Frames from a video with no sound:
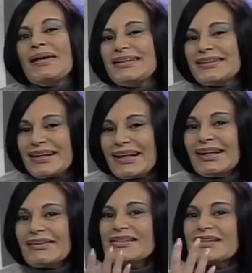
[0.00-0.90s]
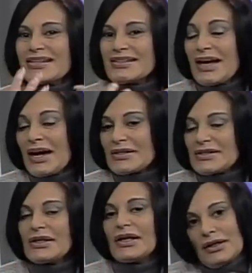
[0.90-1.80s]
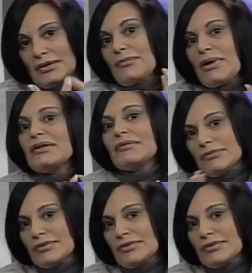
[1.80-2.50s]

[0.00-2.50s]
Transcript: y trata de saciarse a nivel